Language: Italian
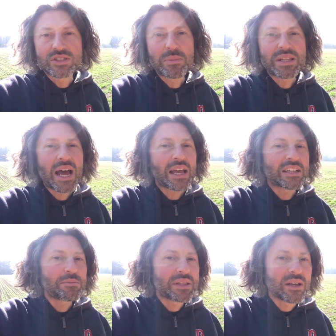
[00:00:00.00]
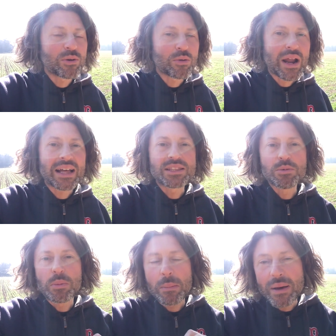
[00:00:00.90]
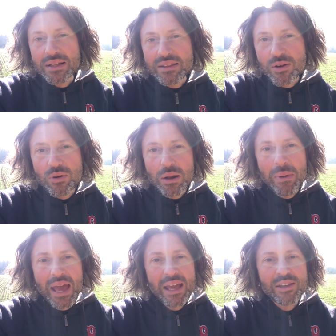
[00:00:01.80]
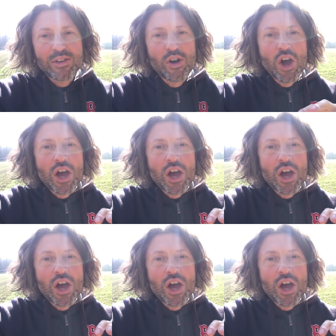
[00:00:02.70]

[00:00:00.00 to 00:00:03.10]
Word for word: dici ma dai aspetta ancora un attimo, preparati ancora meglio,